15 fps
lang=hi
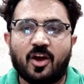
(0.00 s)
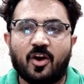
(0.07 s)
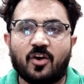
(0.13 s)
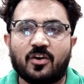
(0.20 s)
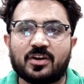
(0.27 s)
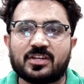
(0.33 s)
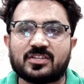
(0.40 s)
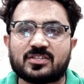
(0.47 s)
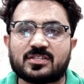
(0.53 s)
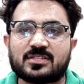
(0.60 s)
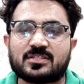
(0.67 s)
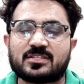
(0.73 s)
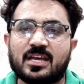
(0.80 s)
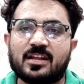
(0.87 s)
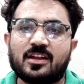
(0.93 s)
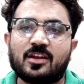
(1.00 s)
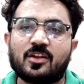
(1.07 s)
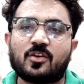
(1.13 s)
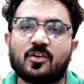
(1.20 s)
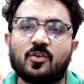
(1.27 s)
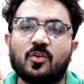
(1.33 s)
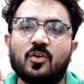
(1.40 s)
और इस चैनल
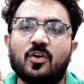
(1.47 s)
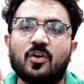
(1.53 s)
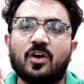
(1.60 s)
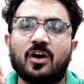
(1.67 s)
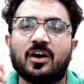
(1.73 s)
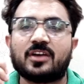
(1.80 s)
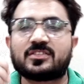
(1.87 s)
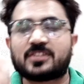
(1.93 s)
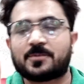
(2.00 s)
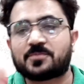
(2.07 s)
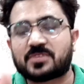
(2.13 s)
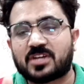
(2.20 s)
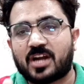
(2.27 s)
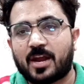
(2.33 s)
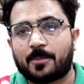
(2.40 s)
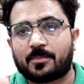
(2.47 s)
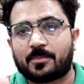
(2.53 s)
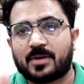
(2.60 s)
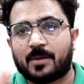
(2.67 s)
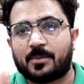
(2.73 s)
को सब्सक्राइब का